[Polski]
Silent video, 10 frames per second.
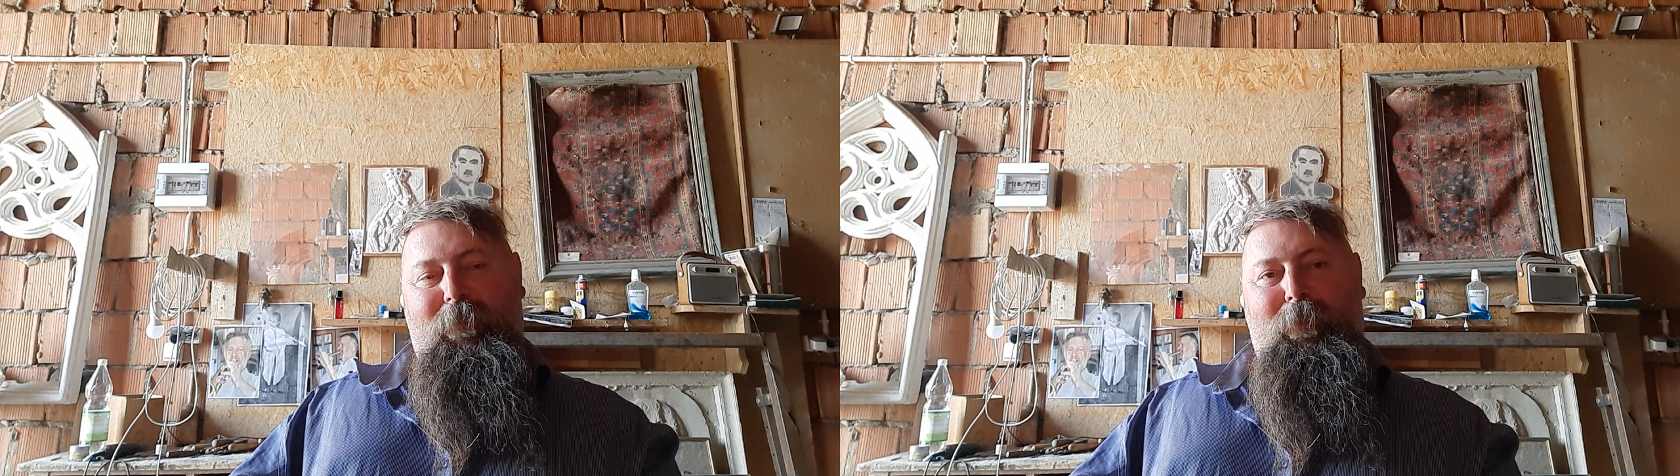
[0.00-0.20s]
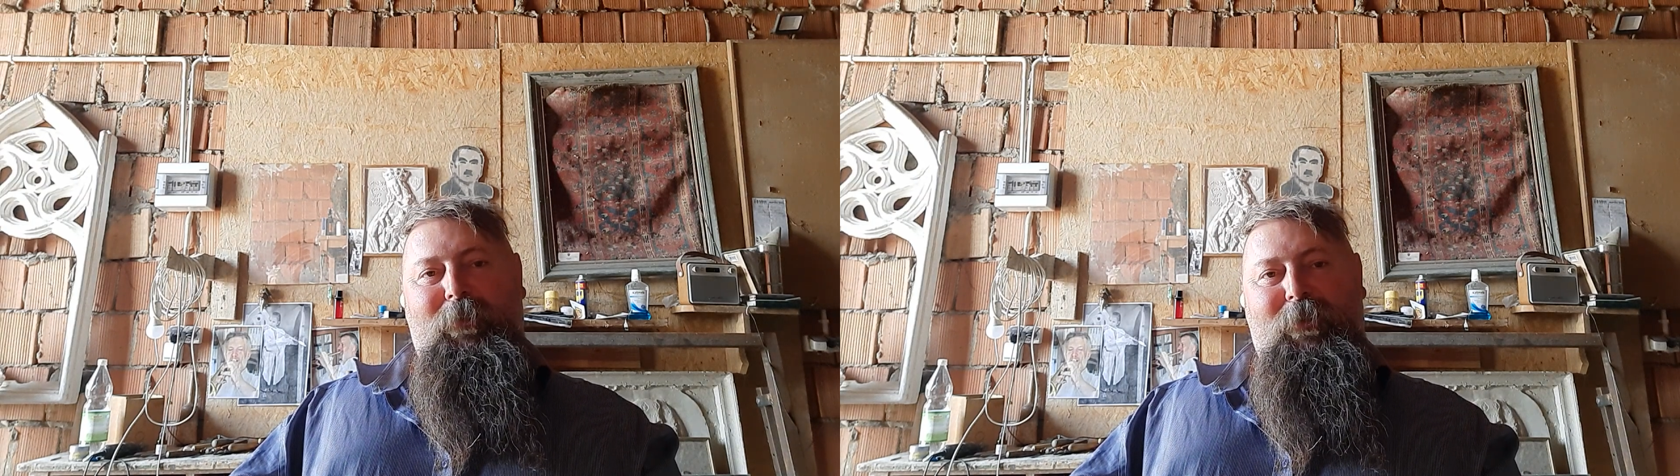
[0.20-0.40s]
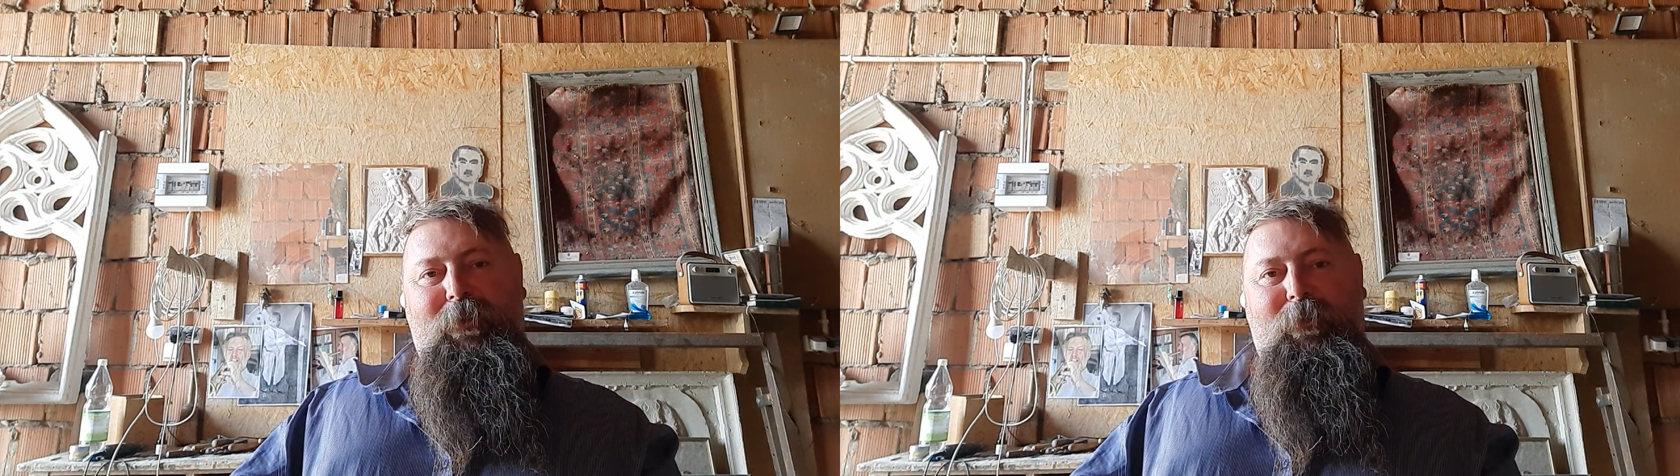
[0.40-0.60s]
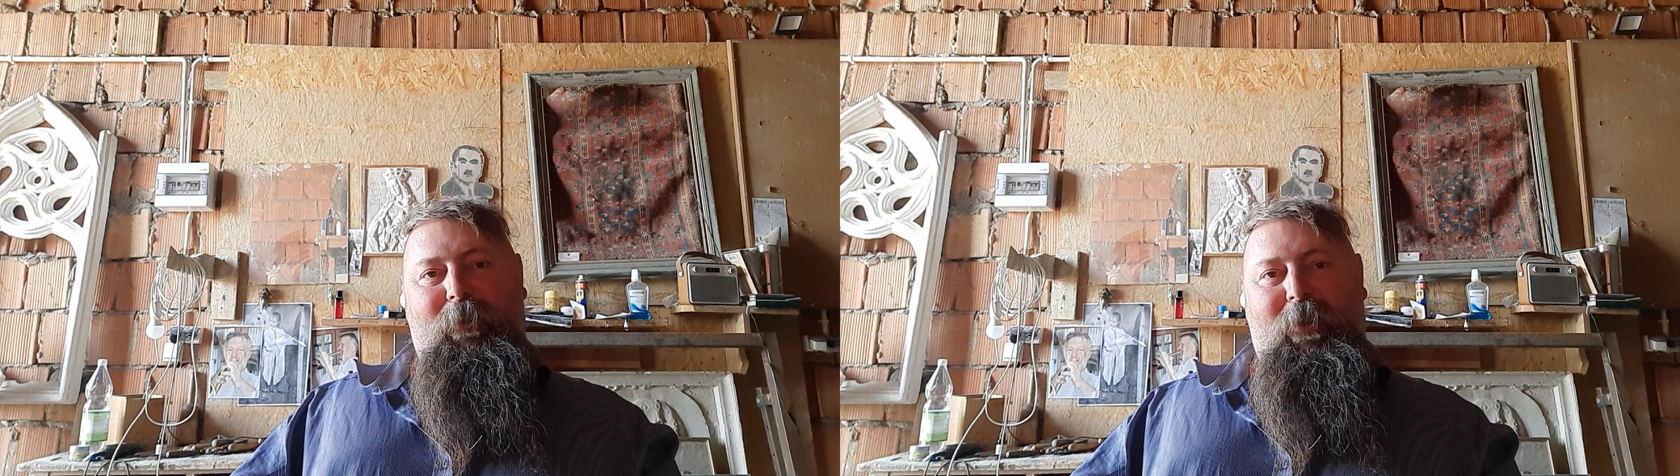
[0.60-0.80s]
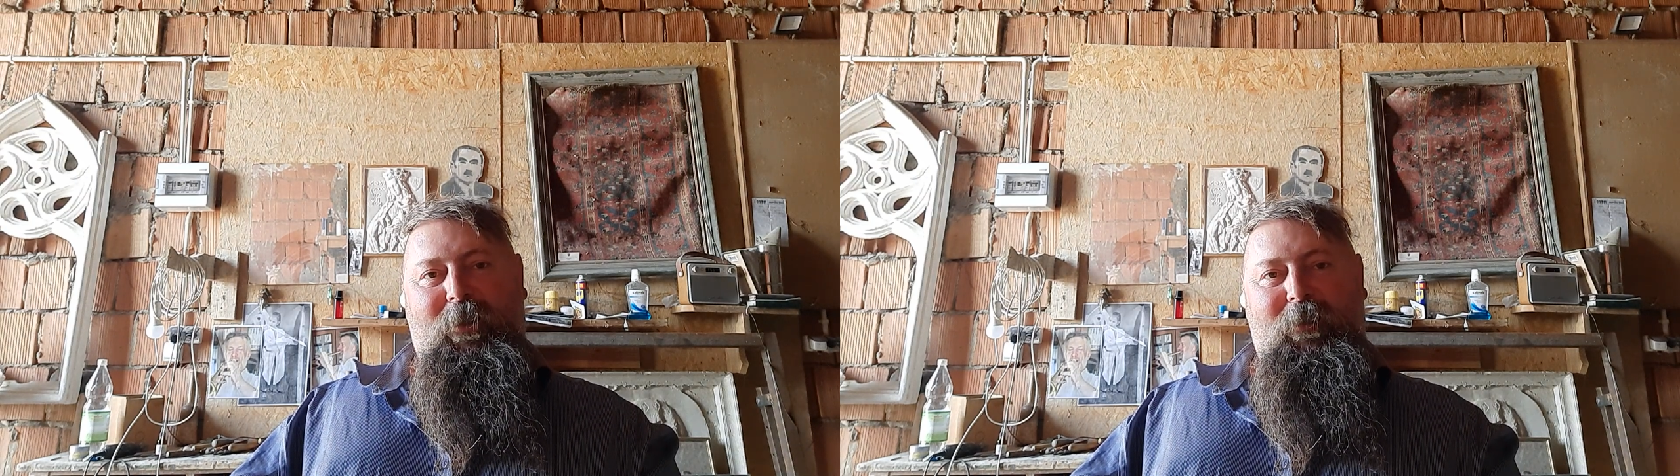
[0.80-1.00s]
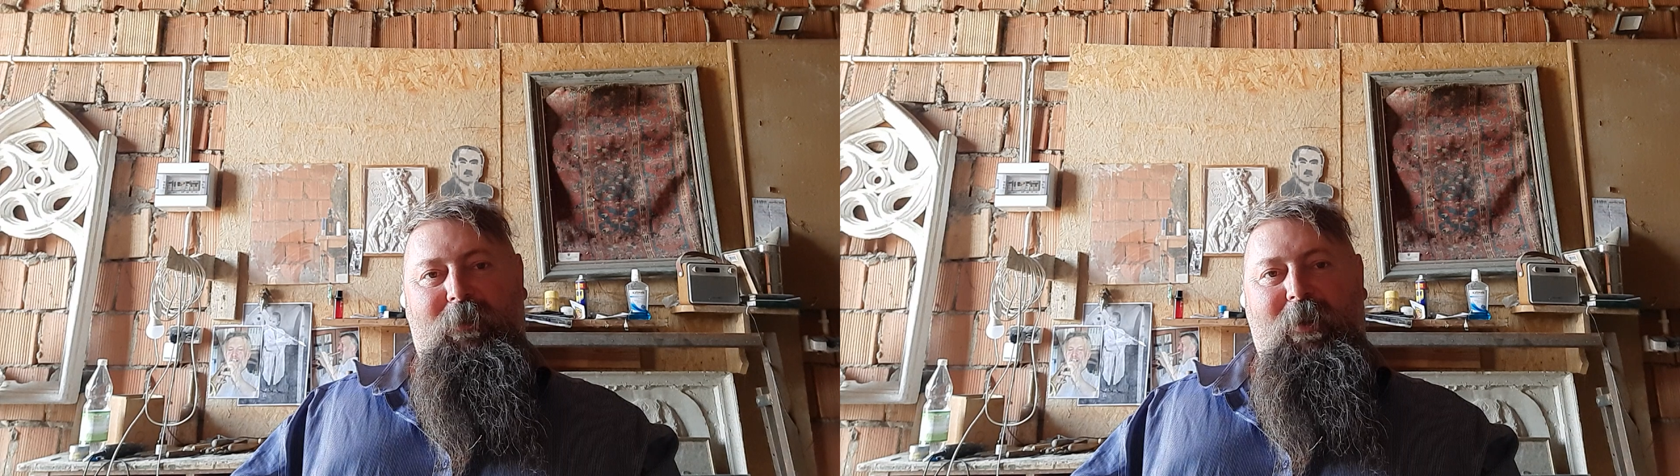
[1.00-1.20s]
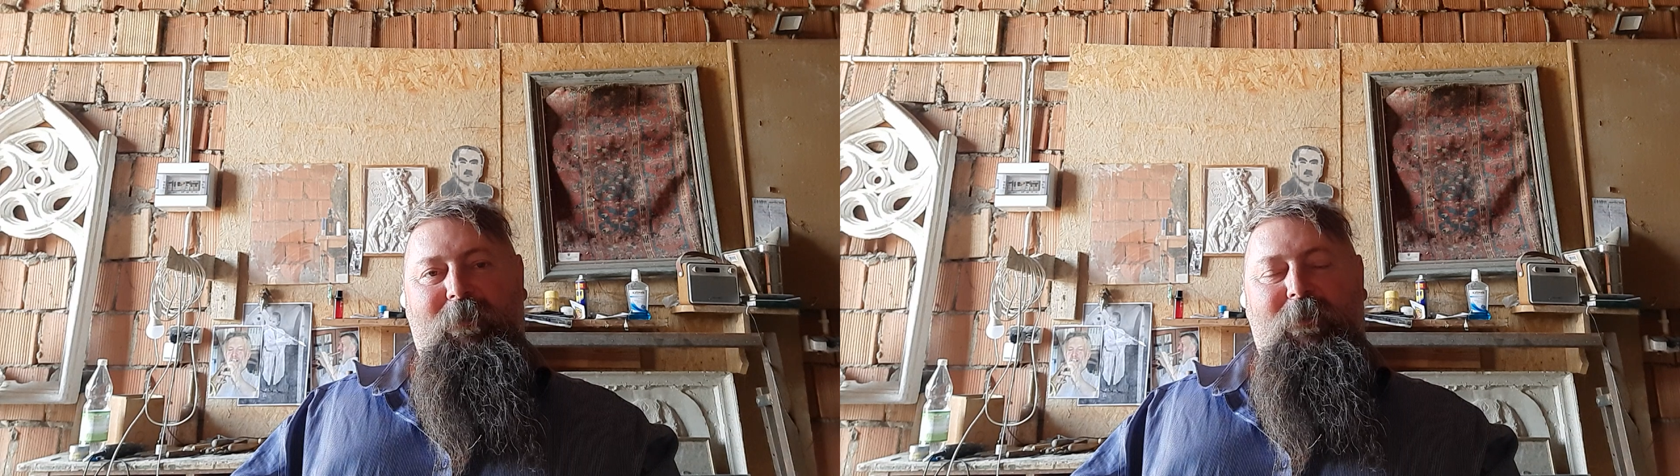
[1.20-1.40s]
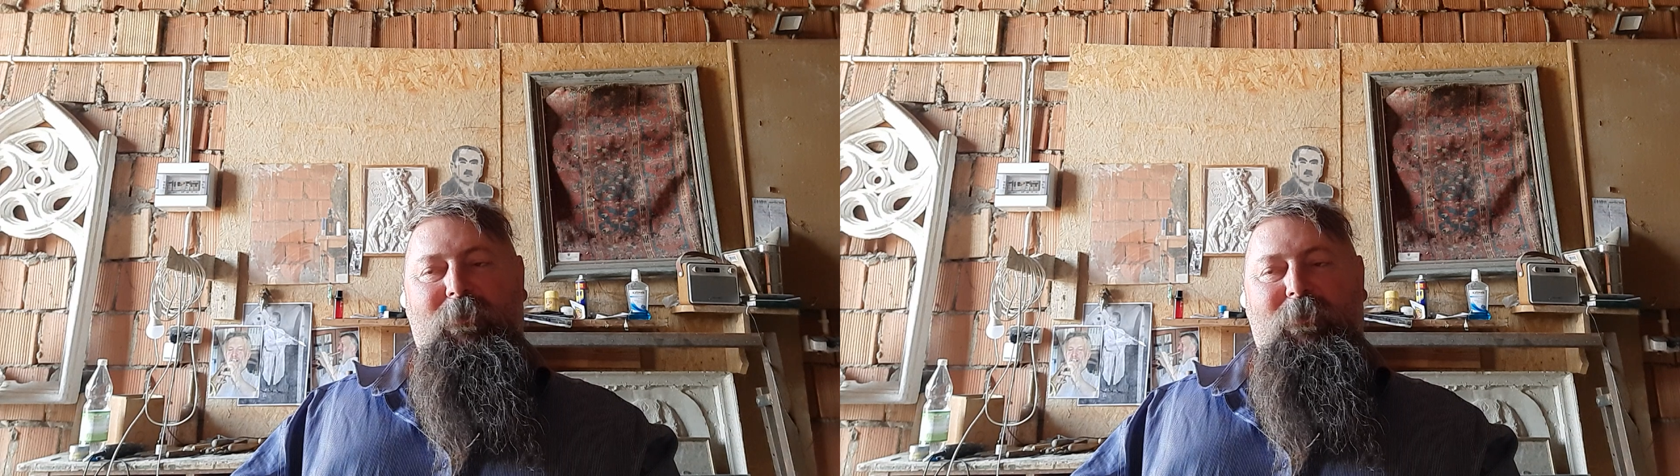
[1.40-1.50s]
polski cukier, no nawet